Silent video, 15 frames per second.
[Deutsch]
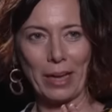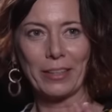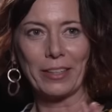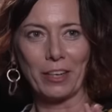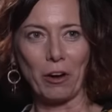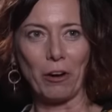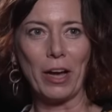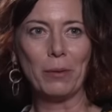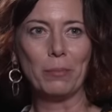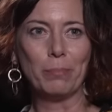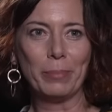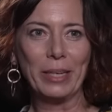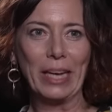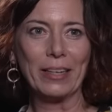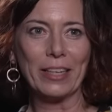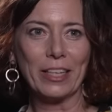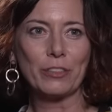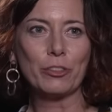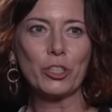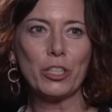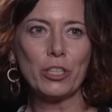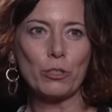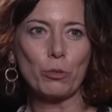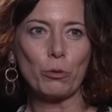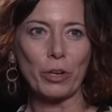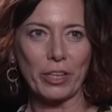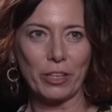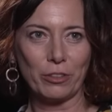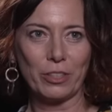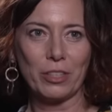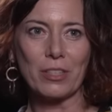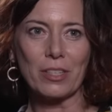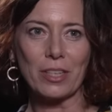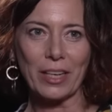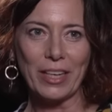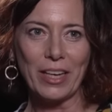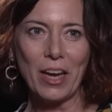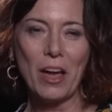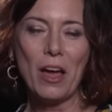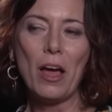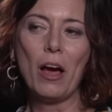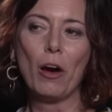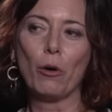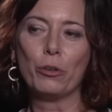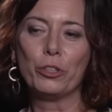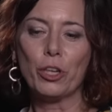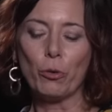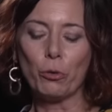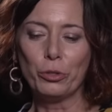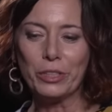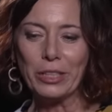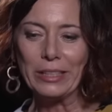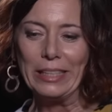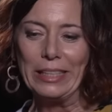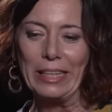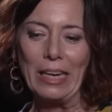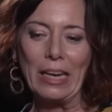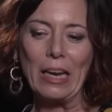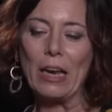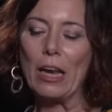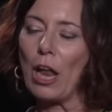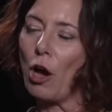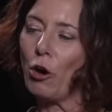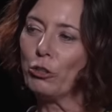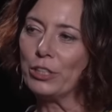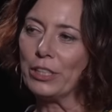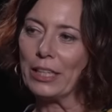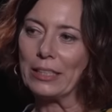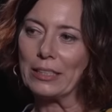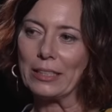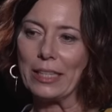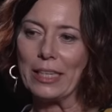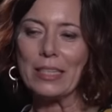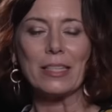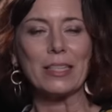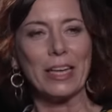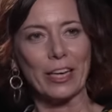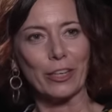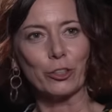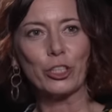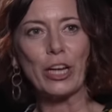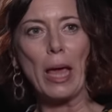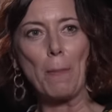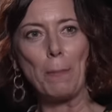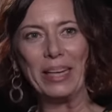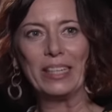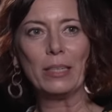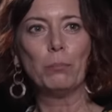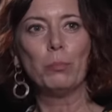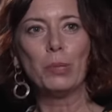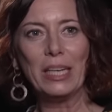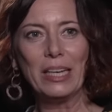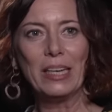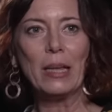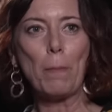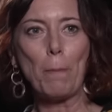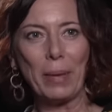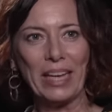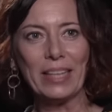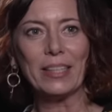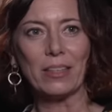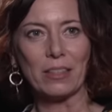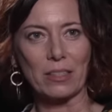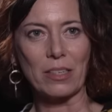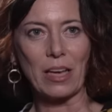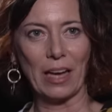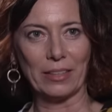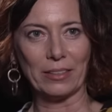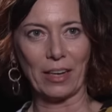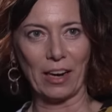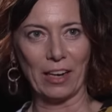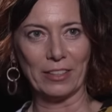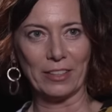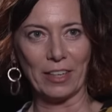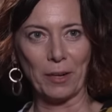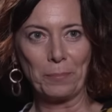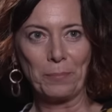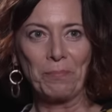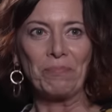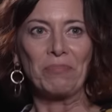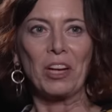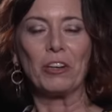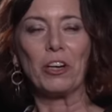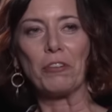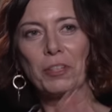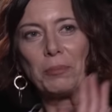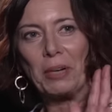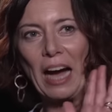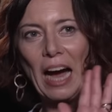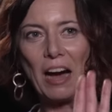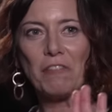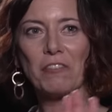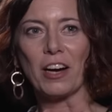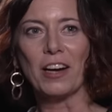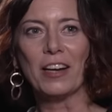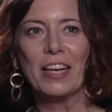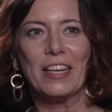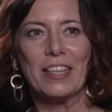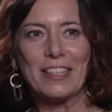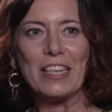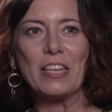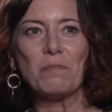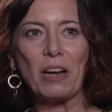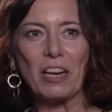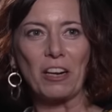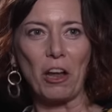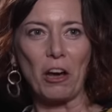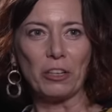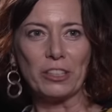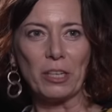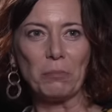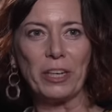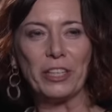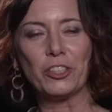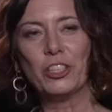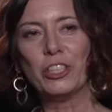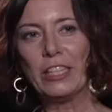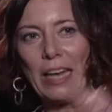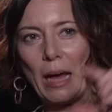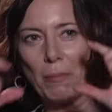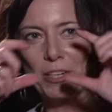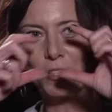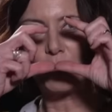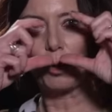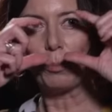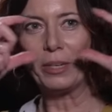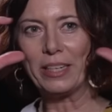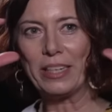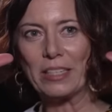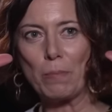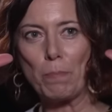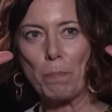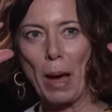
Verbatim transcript: ein, genau, ein Mittelding zwischen Historie und Hysterie. Und der Untertitel lautet Hysterische Epidemien im Medienzeitalter. Und auf dem Cover sieht man lauter Menschen, die damals noch mit diesen